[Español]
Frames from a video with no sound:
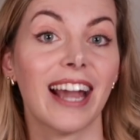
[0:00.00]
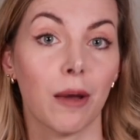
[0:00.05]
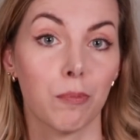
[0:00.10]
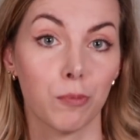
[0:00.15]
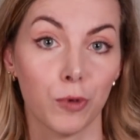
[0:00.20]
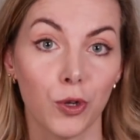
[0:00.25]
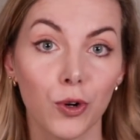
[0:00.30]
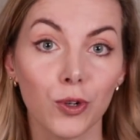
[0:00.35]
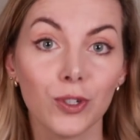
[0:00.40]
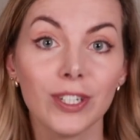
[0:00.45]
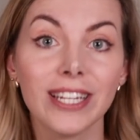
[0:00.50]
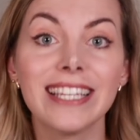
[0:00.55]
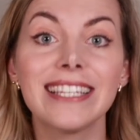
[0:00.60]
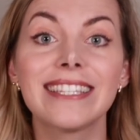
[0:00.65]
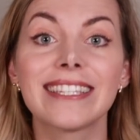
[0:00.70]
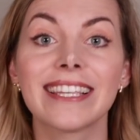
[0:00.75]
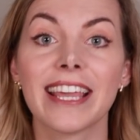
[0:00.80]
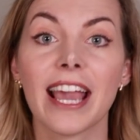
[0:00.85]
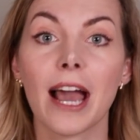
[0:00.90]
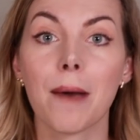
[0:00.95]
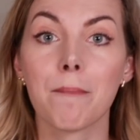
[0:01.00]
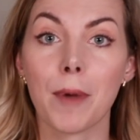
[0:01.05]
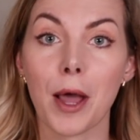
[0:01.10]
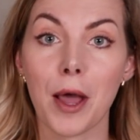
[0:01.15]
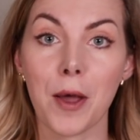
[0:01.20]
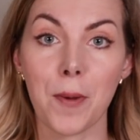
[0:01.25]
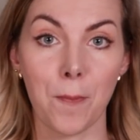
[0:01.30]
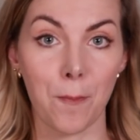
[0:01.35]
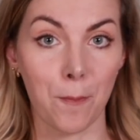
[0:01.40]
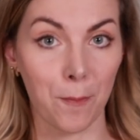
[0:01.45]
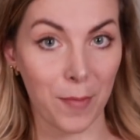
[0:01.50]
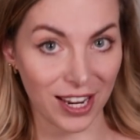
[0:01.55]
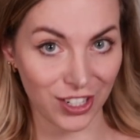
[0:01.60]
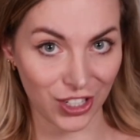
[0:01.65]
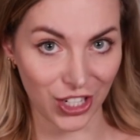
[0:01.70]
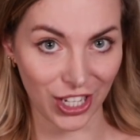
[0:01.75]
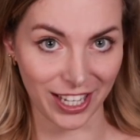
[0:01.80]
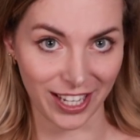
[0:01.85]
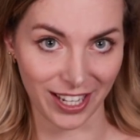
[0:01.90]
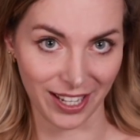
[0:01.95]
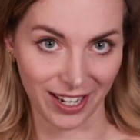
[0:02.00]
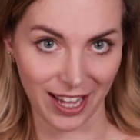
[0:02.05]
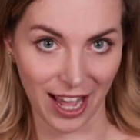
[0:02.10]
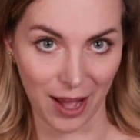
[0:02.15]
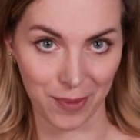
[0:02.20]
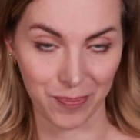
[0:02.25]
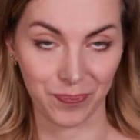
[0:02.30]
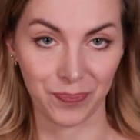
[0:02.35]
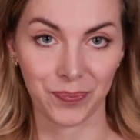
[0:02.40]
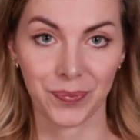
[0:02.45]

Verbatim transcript: camión y se llama Merigiria.